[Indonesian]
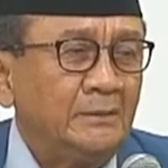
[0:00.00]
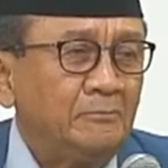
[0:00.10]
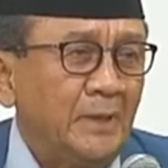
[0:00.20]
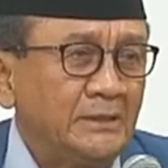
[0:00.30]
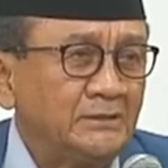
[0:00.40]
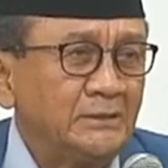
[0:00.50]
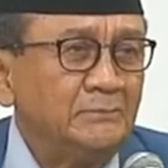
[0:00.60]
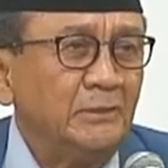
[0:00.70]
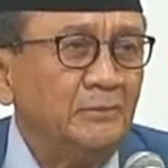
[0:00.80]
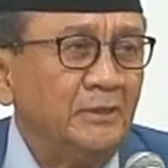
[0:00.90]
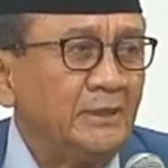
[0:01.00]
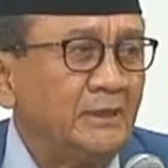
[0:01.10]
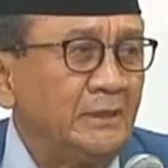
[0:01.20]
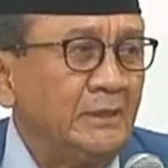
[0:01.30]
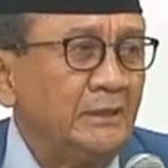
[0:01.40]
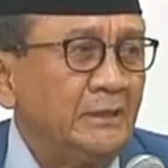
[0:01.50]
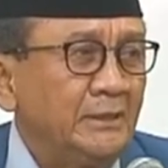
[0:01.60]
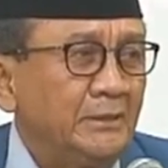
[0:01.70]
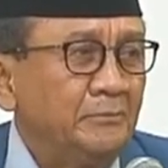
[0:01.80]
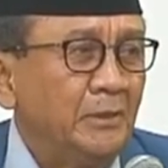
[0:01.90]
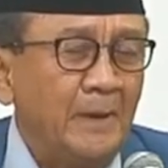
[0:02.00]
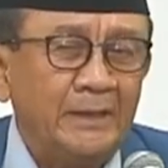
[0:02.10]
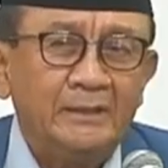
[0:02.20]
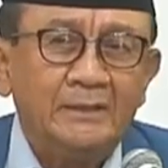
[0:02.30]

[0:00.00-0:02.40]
pasti memiliki beban